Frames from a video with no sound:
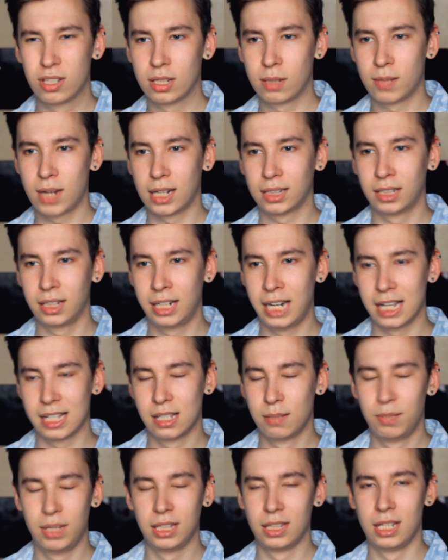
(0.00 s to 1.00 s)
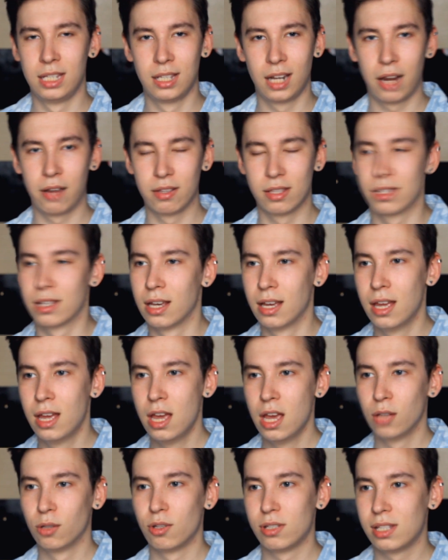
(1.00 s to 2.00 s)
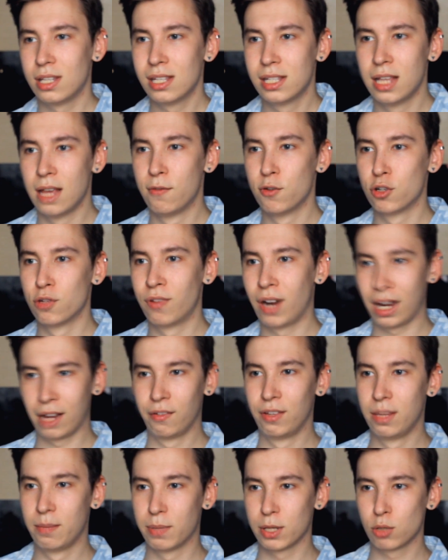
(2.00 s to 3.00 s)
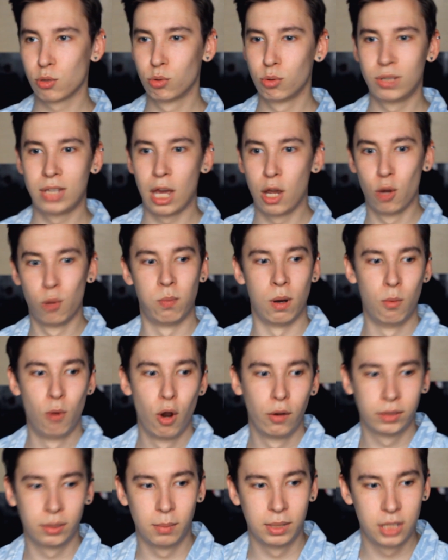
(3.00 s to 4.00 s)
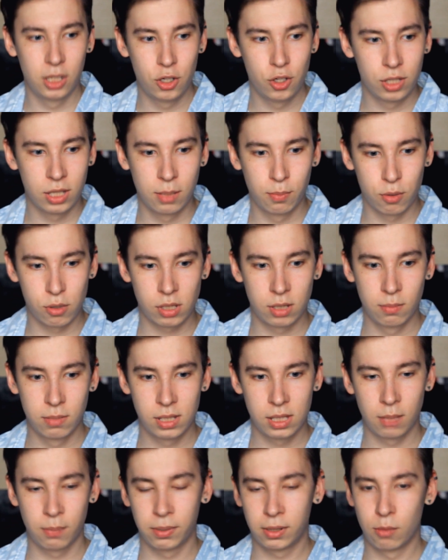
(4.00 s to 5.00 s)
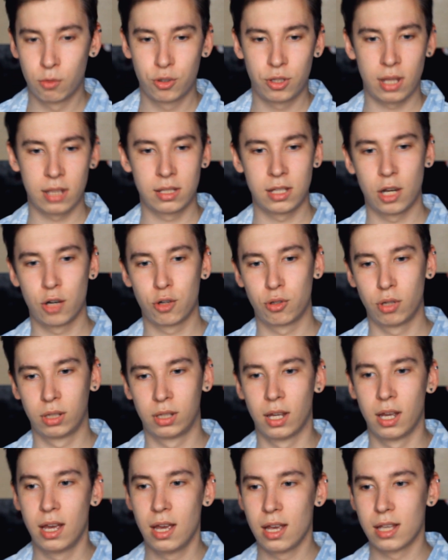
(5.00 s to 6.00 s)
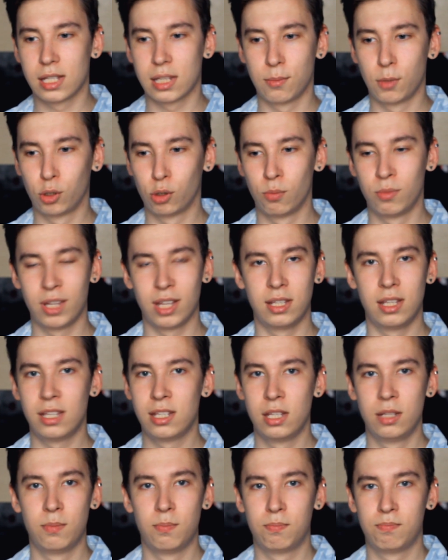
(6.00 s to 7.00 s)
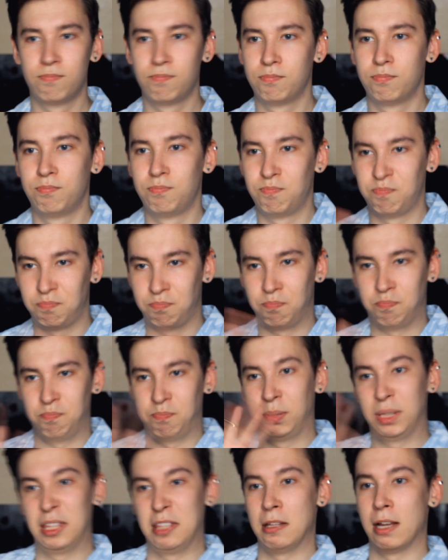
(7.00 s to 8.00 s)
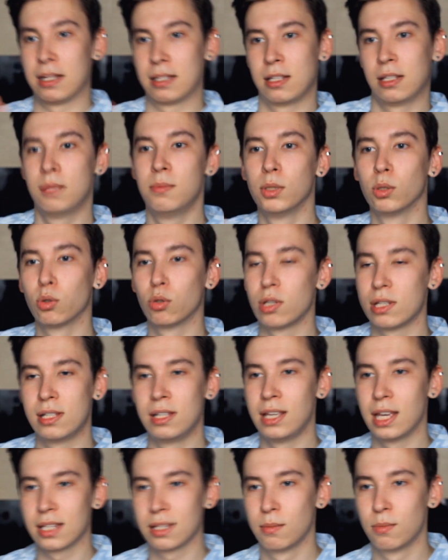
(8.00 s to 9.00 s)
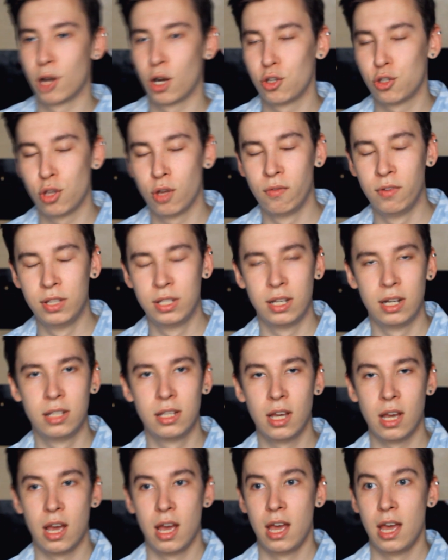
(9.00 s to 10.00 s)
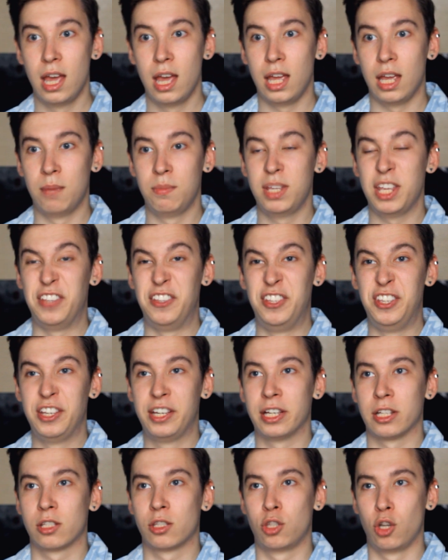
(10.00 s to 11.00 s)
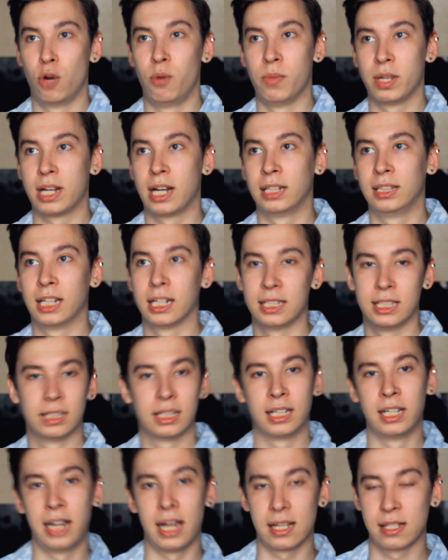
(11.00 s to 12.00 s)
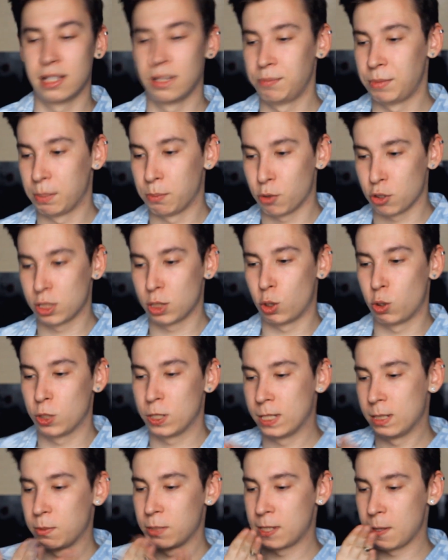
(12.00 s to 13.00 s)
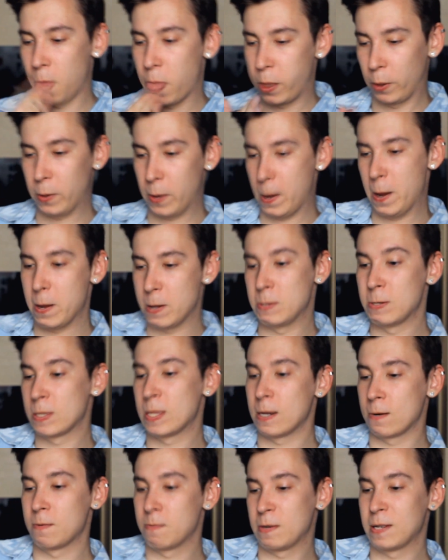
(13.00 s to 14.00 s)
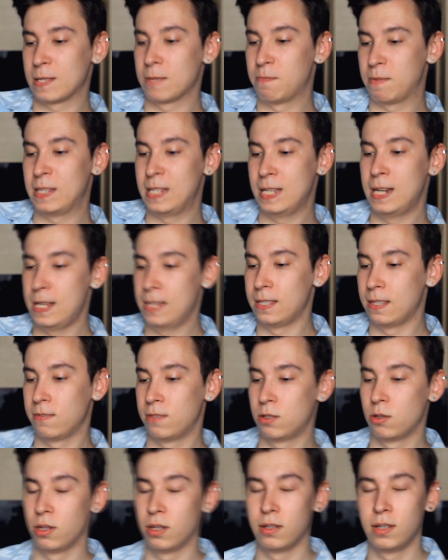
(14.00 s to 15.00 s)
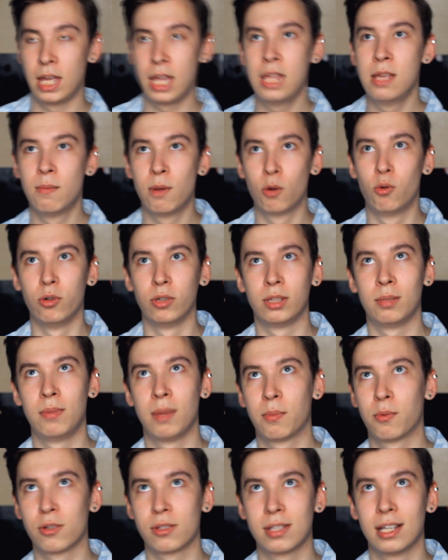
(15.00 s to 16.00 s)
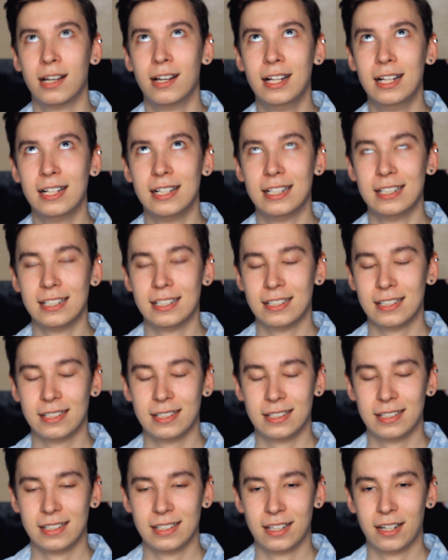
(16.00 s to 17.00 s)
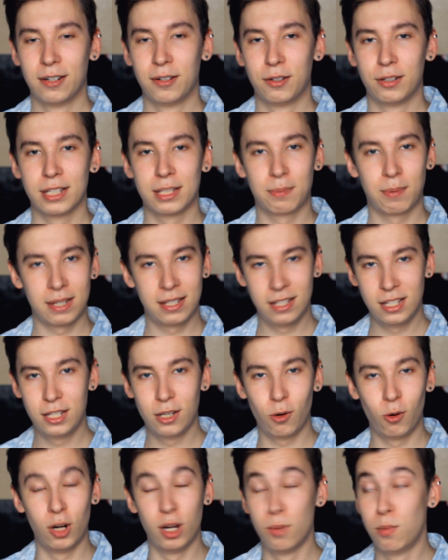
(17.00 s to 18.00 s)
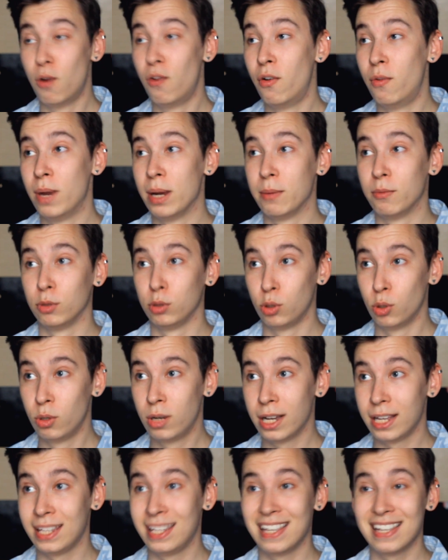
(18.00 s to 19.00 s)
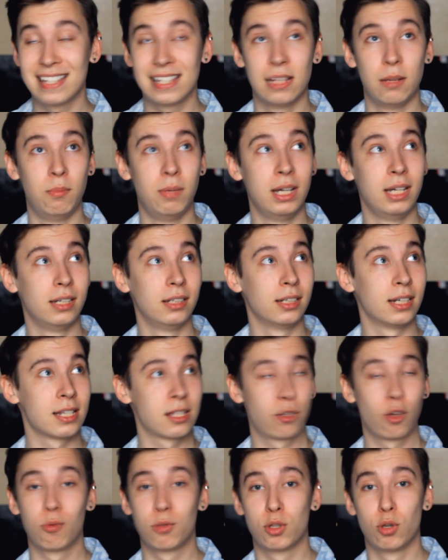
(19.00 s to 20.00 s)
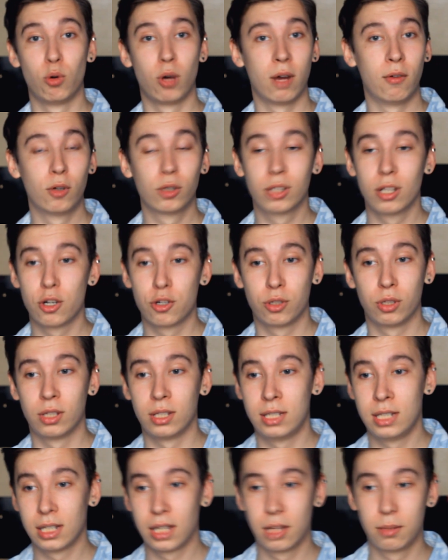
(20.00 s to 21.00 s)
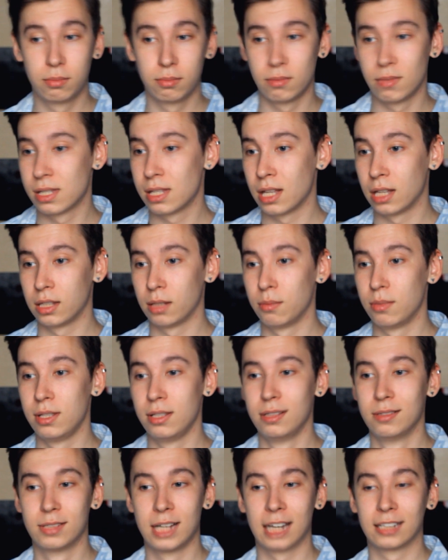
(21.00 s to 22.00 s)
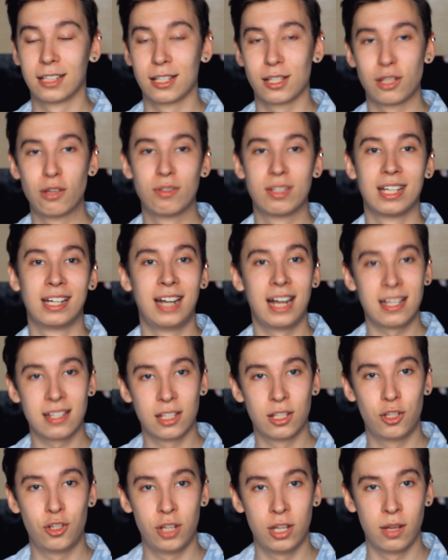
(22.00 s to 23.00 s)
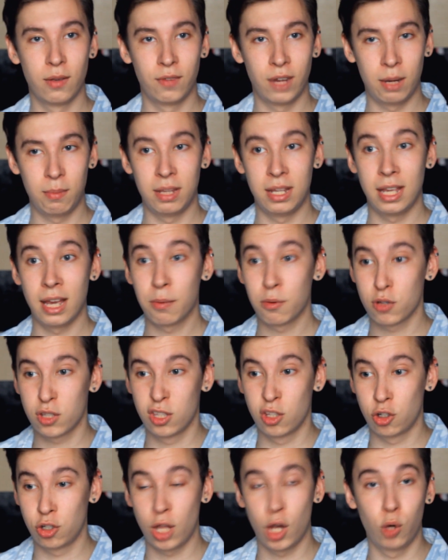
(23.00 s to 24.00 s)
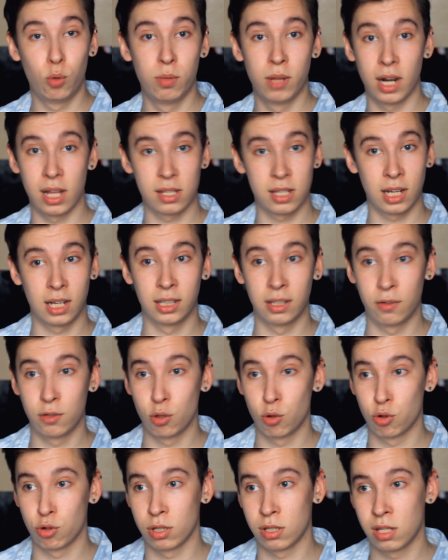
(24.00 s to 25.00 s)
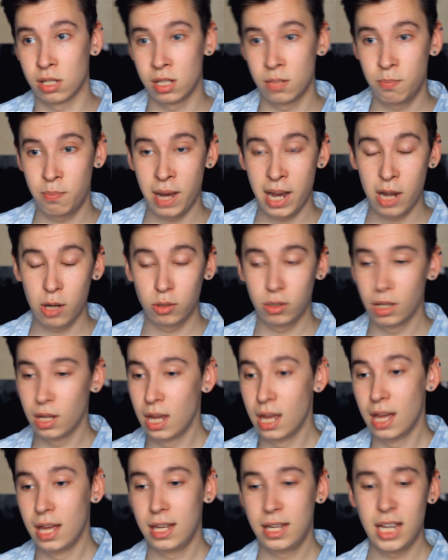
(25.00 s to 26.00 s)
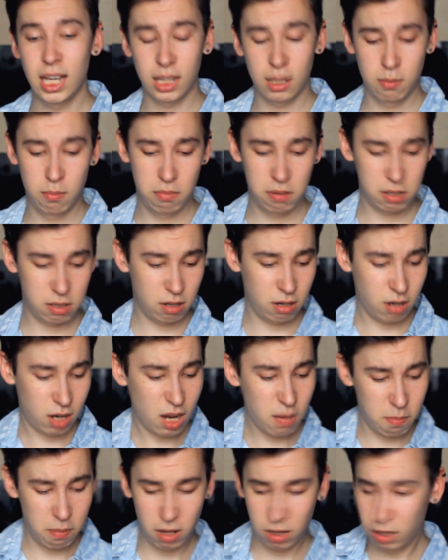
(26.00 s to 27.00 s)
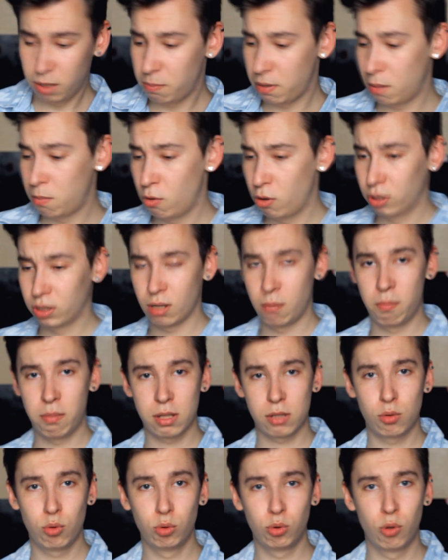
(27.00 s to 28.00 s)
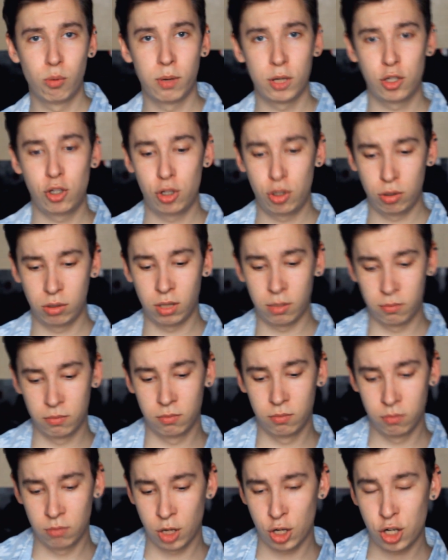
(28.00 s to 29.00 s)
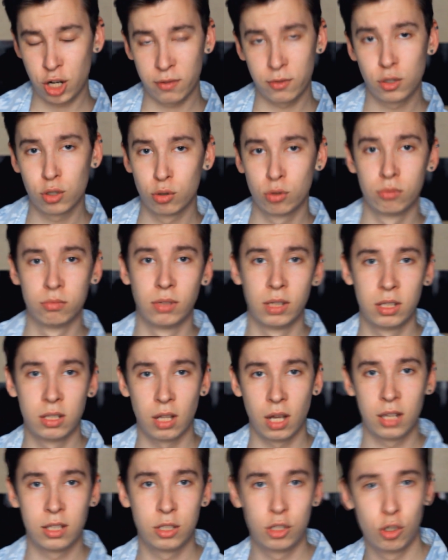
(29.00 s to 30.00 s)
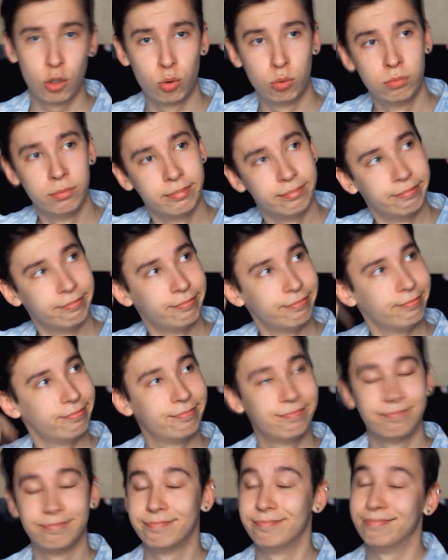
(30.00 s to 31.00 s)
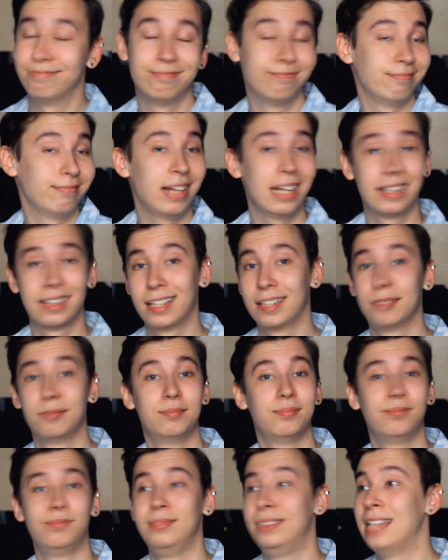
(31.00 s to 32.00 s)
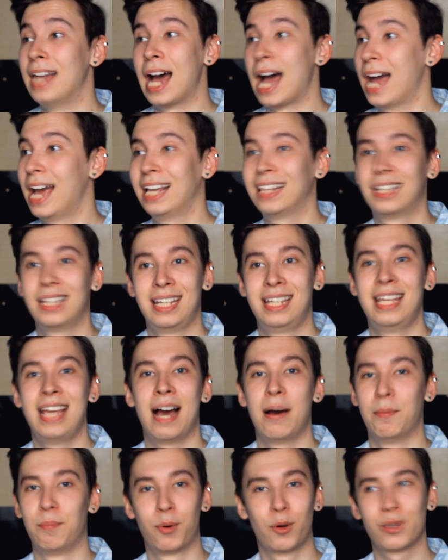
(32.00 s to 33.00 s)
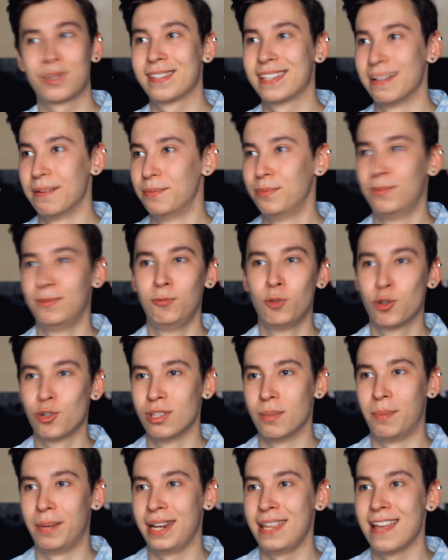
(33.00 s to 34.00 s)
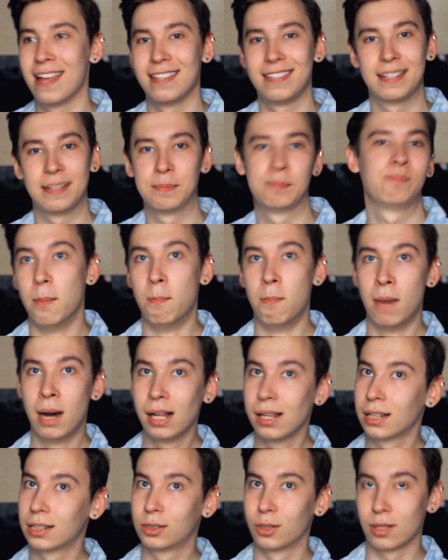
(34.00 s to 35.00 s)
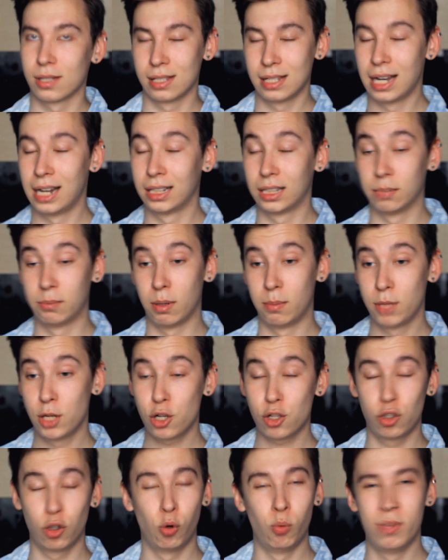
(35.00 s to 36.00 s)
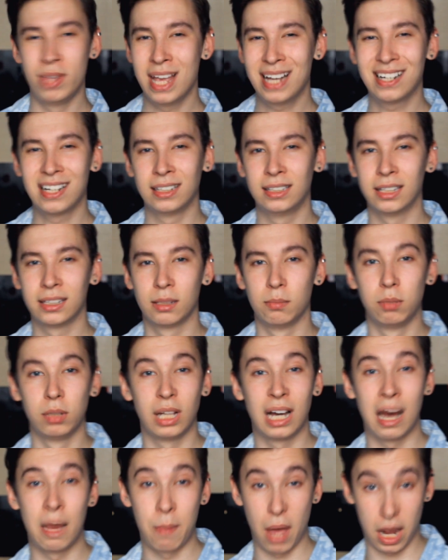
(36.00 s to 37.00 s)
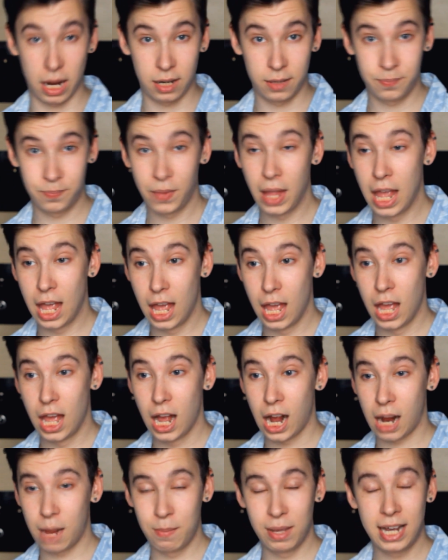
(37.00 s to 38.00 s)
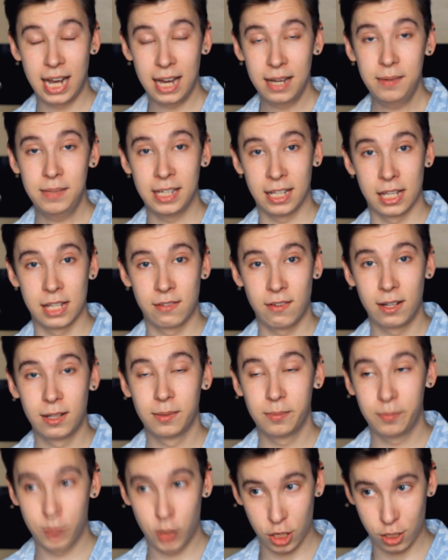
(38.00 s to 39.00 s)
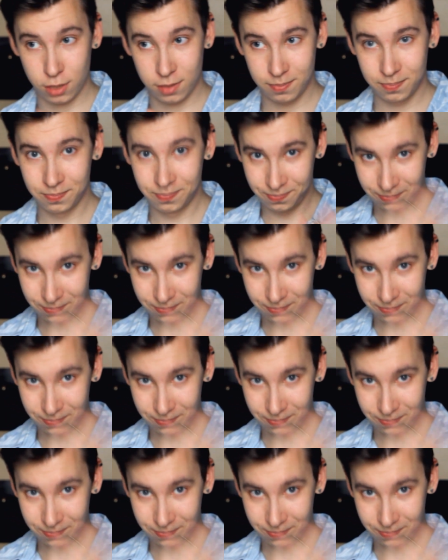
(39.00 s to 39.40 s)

что там как-то грязно, мне это не нравится. То есть, если я вижу в раковине посуду, я ее помою автоматически просто быстро, потому что я знаю, что это займет у меня 10 15 минут, если я собираюсь ее вытереть. И мне дико стрёмно, когда где-то грязно. Мне просто хочется просто вот так вот просто потереть это все. Я не могу, это мне просто... Спросите у любого моему друга, если мы остаемся у кого-то или что-то делаем, не знаю, там, и как-то становится грязно с течением времени, я просто начинаю убираться, когда все уже засыпают, я там быстренько и полы помою, там посудку почищу, там ржавчину оттеру, это, да, это я, просто нужно принять. Мало кто знает обо мне, что у меня когда-то был хомяк. Хомяка я назвал, сейчас,